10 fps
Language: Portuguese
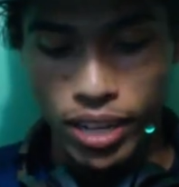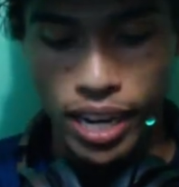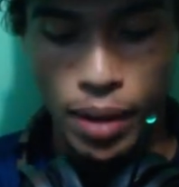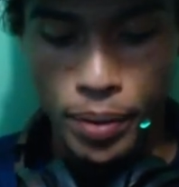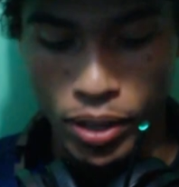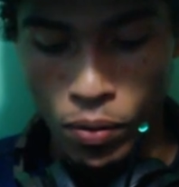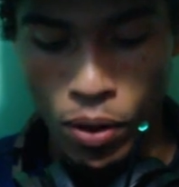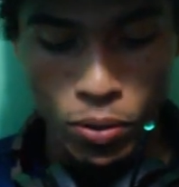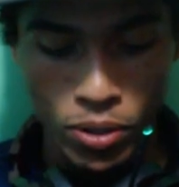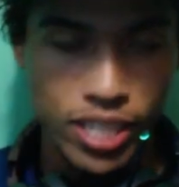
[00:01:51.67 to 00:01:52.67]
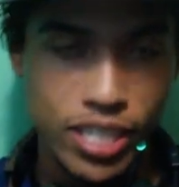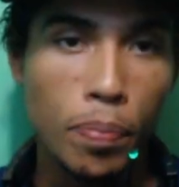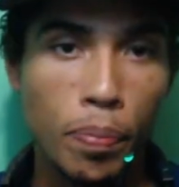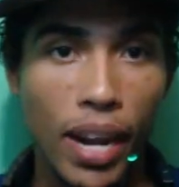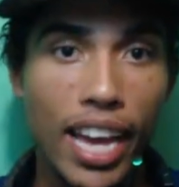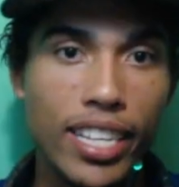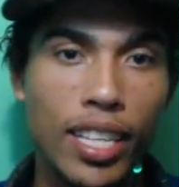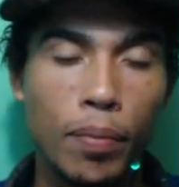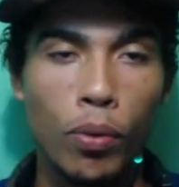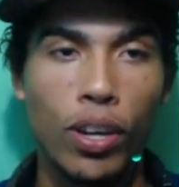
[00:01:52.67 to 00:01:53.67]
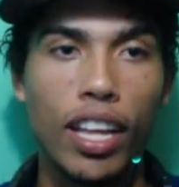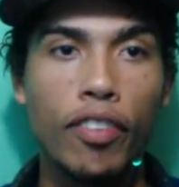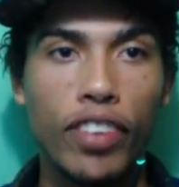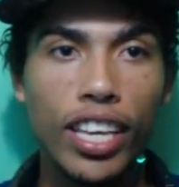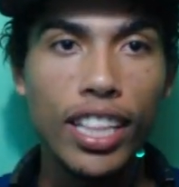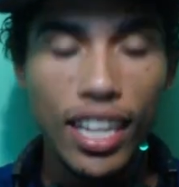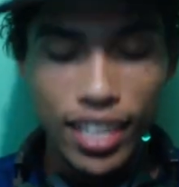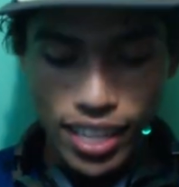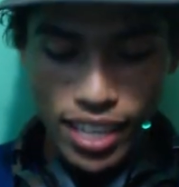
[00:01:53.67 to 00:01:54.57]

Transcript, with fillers: querer aprender alguma coisa que se preste na porra da vida.